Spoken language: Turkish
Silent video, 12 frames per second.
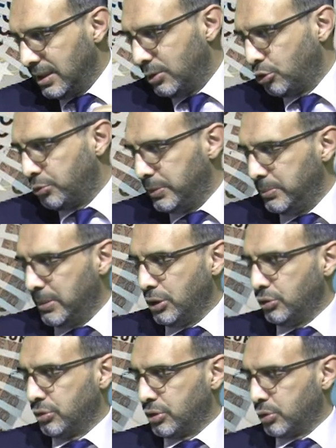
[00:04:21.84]

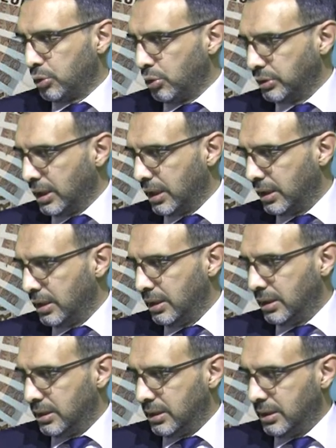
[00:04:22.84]
3500 kronla
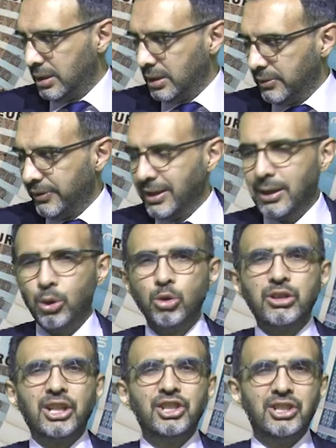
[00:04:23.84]
e, falan
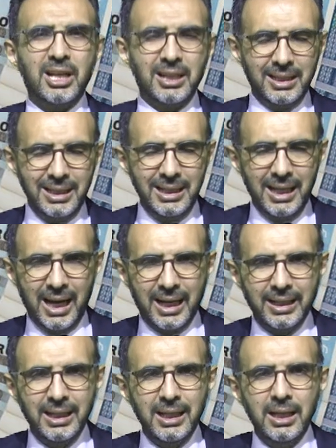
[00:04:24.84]
olacak işler değil
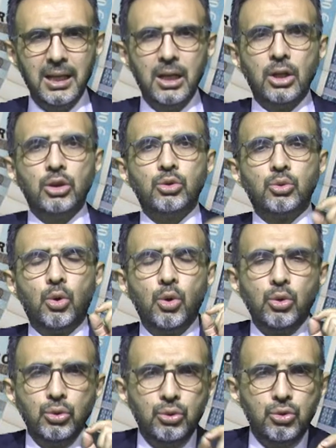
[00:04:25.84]
yani.
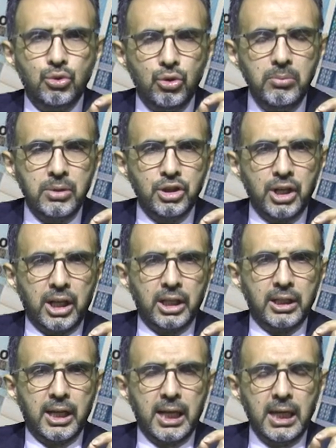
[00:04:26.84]
Doğru düzgün bir
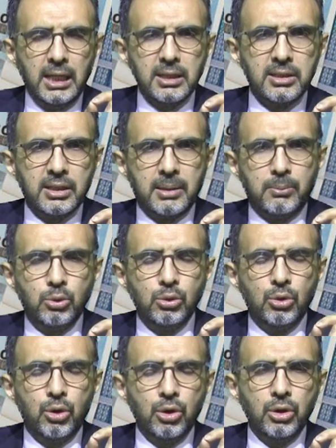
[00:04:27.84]
şekilde en azından bu
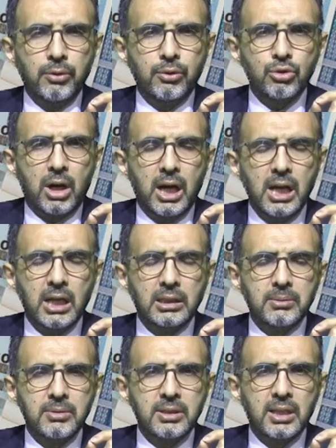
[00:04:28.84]
koronavirüs
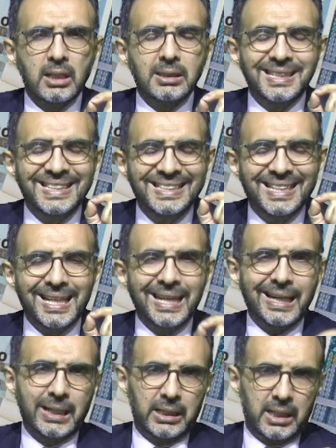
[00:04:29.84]
hayatımızdan
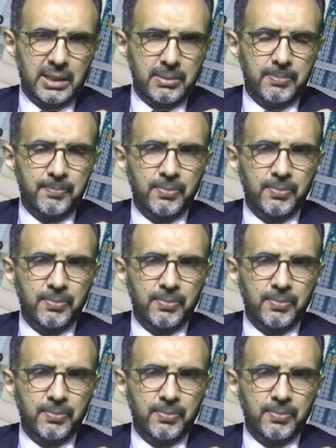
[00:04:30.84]
gidene kadar